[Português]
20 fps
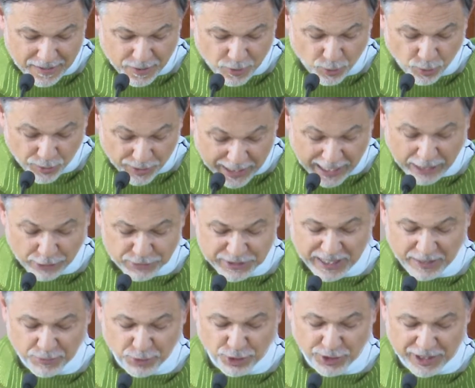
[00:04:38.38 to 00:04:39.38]
O grau de
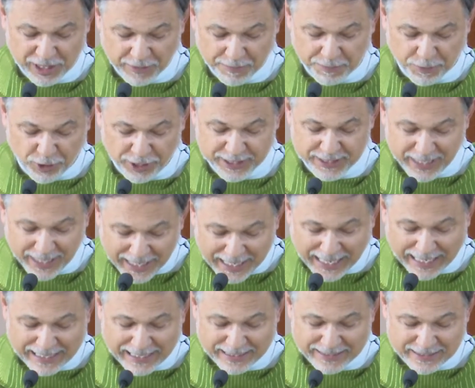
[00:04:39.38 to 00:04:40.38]
amor que pões em
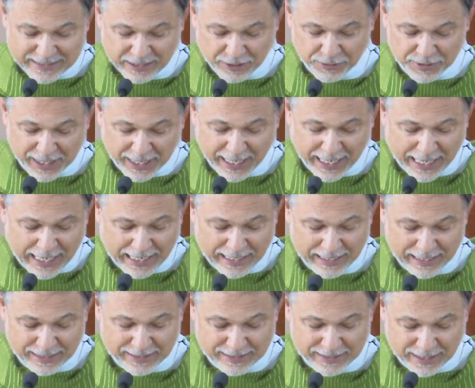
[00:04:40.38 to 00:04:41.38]
cada ação que
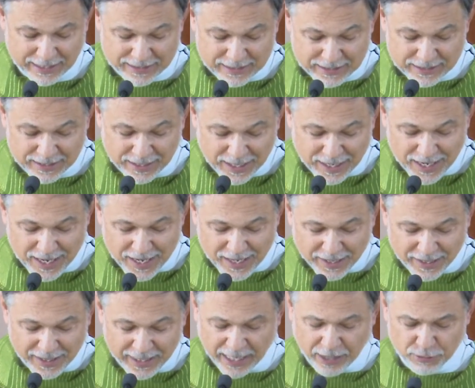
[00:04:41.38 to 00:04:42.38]
realizas.
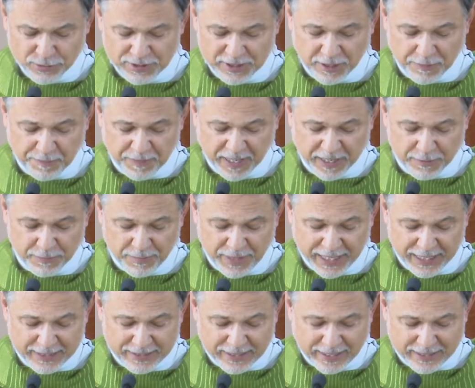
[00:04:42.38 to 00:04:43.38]
Não te
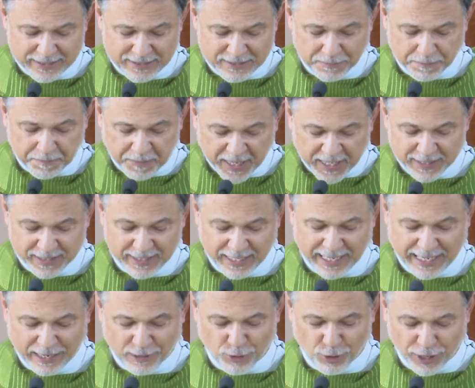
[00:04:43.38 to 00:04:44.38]
permitas
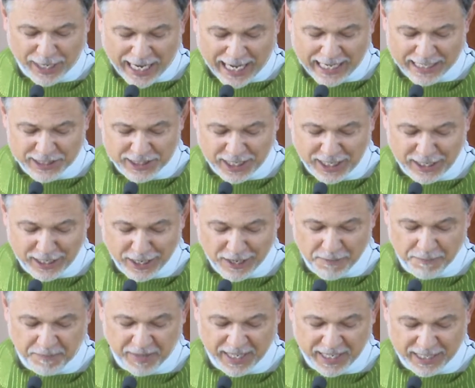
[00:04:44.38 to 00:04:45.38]
perder a coragem
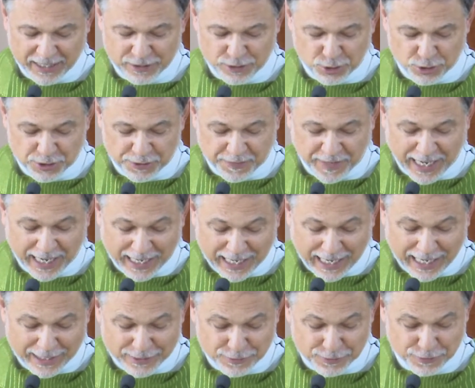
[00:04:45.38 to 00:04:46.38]
perante os
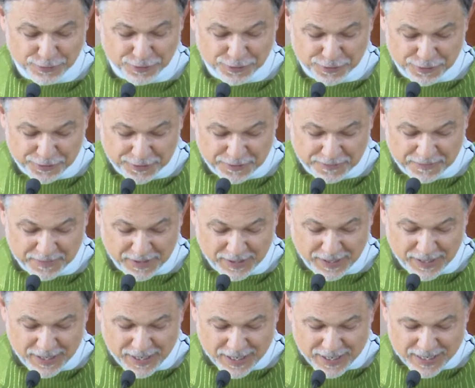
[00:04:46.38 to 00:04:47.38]
fracassos.
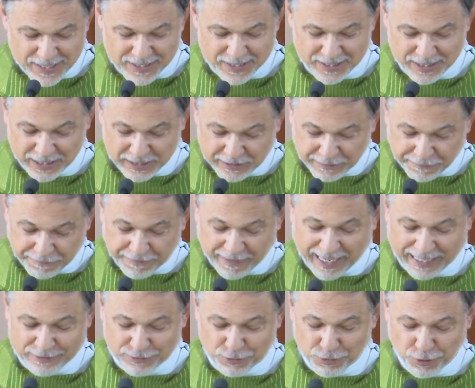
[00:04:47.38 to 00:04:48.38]
Se de
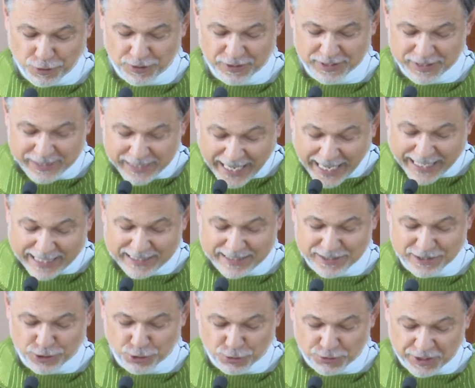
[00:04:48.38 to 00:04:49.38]
fato
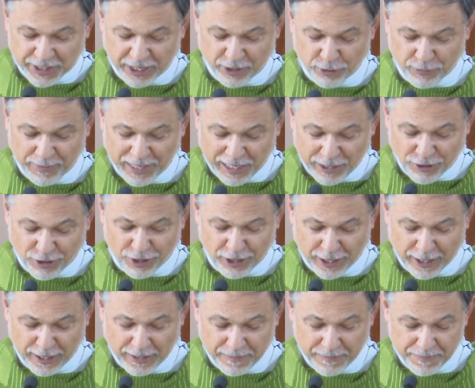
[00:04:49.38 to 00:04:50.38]
deste o teu
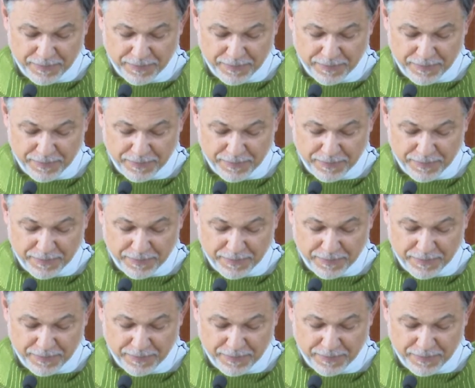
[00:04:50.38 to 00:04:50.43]
melhor,